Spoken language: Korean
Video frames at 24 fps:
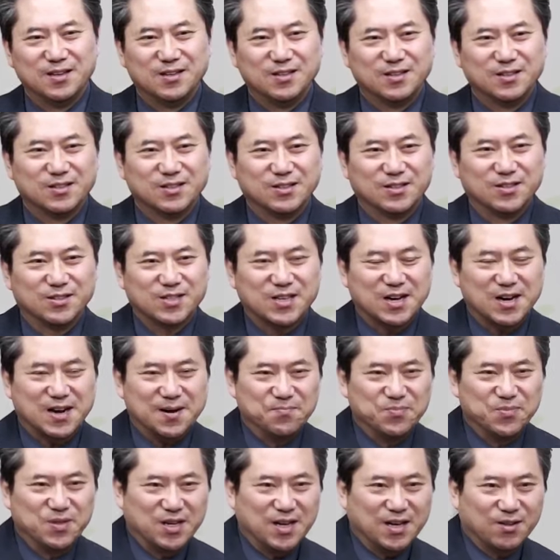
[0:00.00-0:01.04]
그
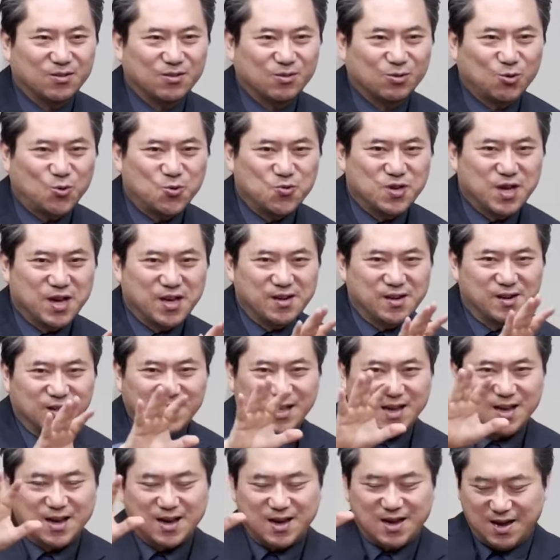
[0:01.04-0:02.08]
사람들의 통계를 다
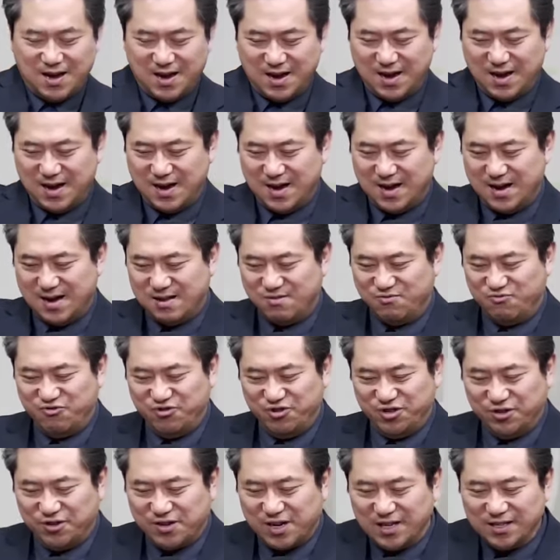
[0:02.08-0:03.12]

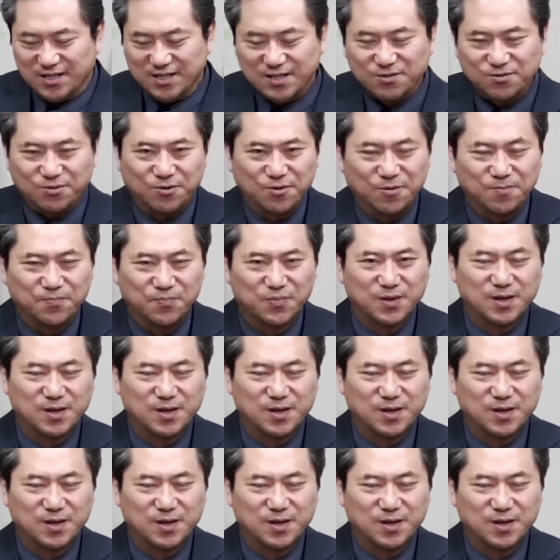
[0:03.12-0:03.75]
뒤져가지고